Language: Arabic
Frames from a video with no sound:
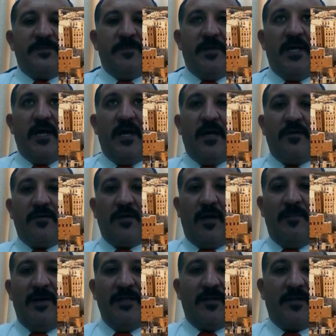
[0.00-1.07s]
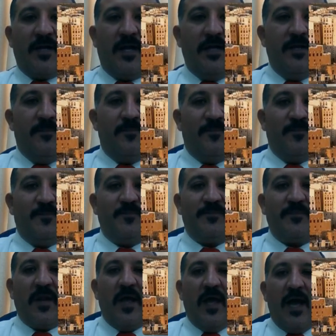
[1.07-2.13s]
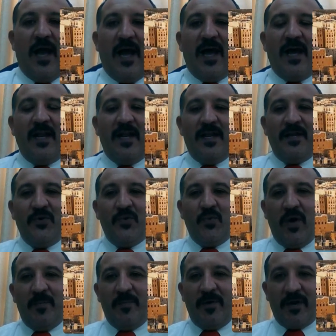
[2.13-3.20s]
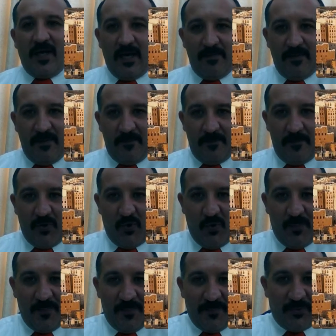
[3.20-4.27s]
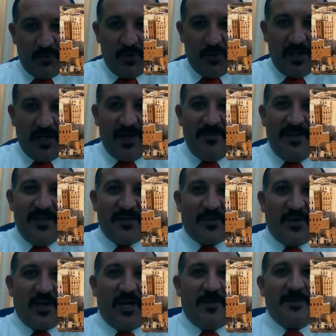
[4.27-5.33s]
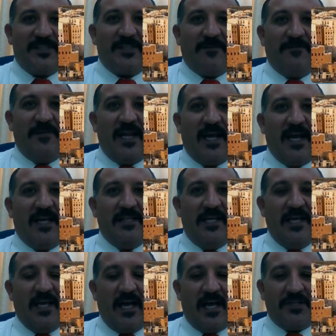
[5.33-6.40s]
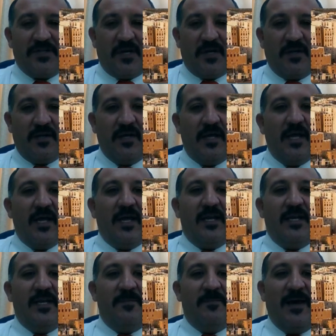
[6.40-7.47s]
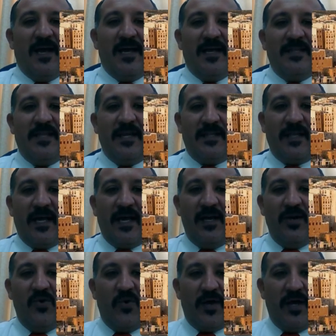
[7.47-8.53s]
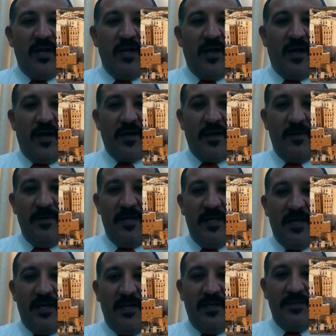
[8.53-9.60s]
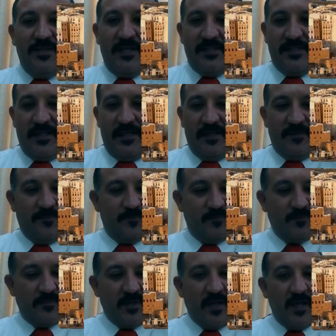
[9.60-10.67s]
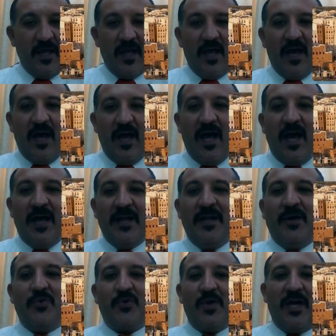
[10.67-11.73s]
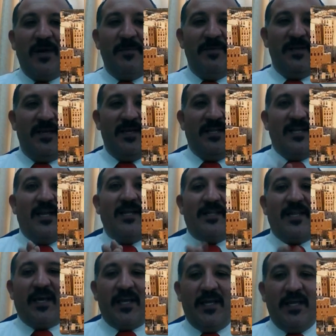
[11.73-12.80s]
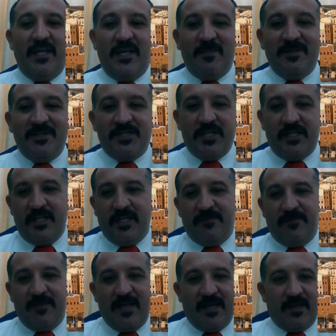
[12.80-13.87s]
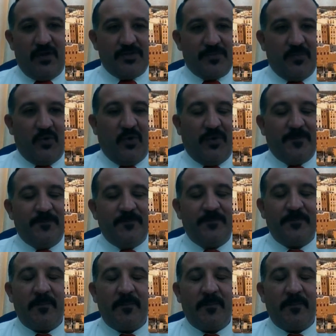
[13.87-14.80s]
بسم الله الرحمن الرحيم اهلا ومرحبا بكم طلابي طلاب الصف الحادي عشر لماده اللغه العربيه الجي سي اي ها نحن طلابي نلتقي من جديد في هذا الاسبوع